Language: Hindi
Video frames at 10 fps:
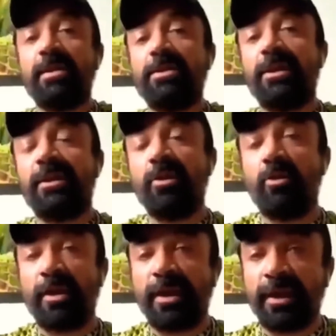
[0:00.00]
जितने
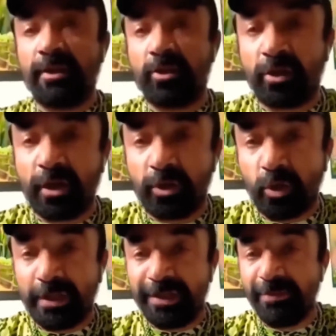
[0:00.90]
लोग हैं टिकटॉकर
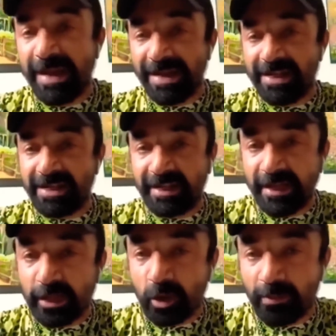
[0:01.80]
जो इतनी मेहनत से
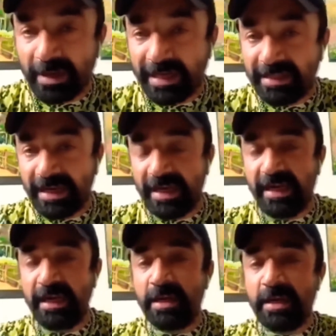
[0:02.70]
टिकटॉक बनाते हैं